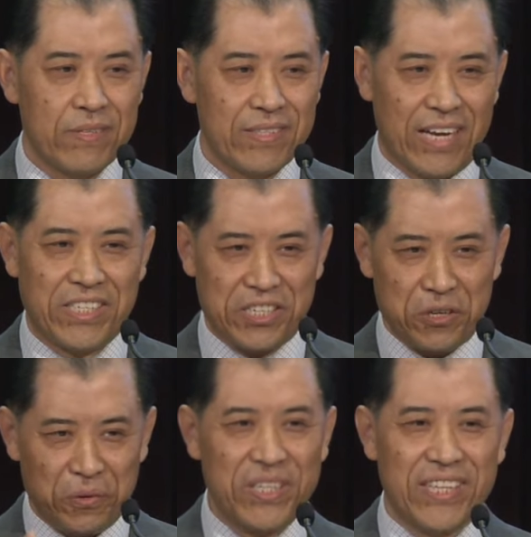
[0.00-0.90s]
但是
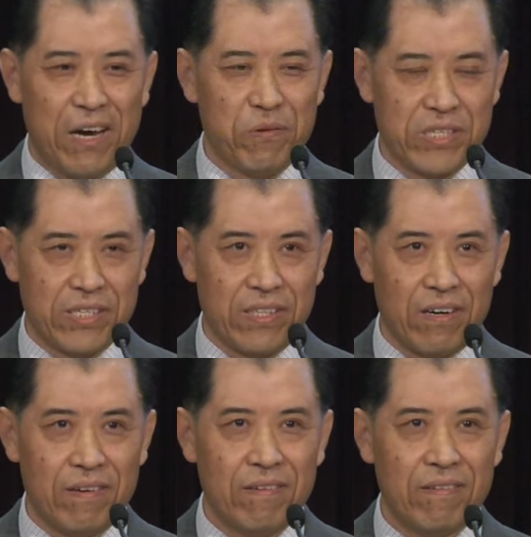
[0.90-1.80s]
有一点我知道，
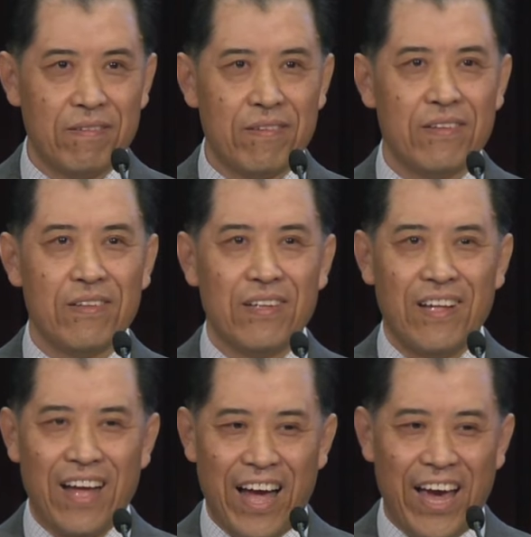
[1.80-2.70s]

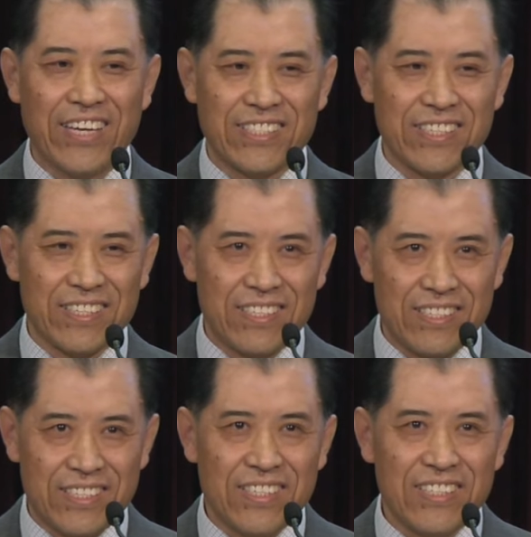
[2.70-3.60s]
孩子
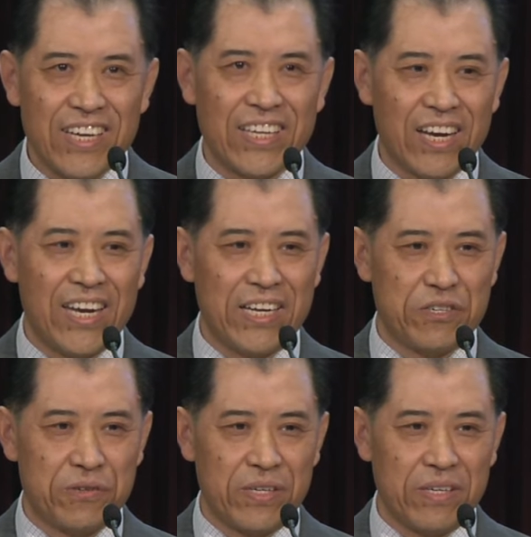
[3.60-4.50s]
今天的泪
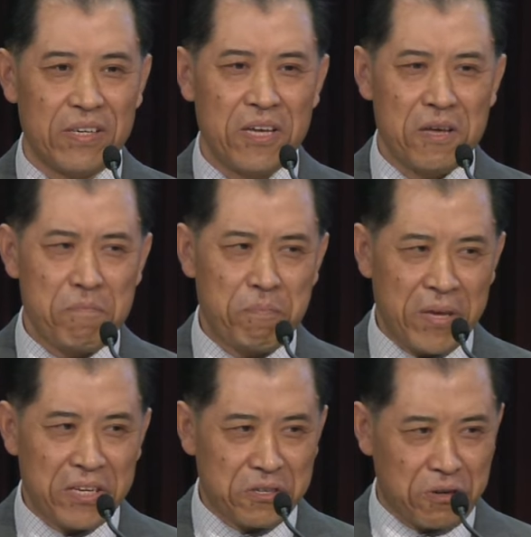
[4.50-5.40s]
水，
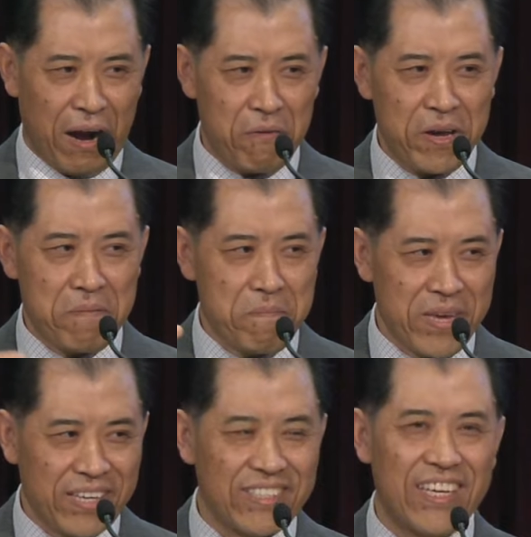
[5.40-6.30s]
必转为
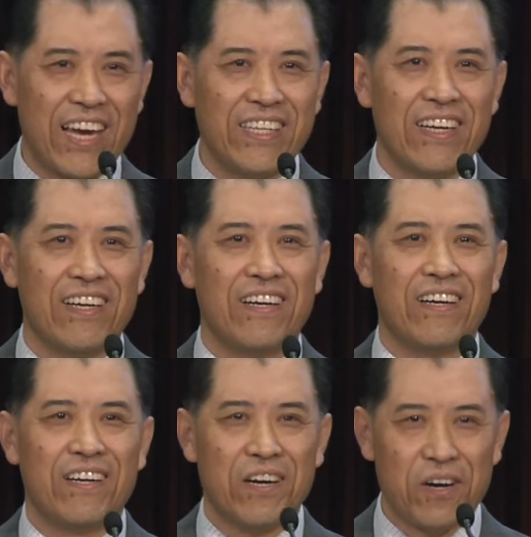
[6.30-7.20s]
明天的
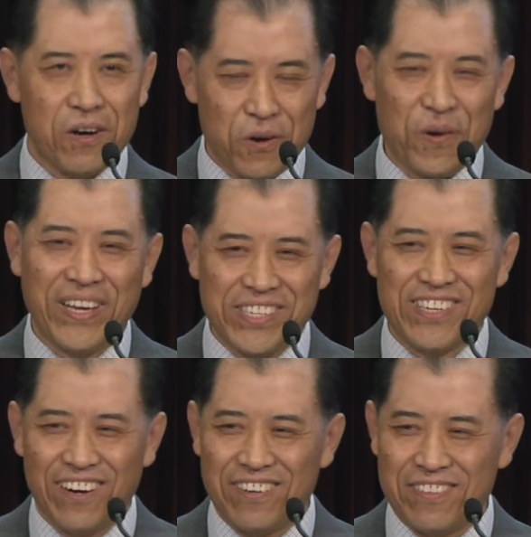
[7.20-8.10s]
欢笑。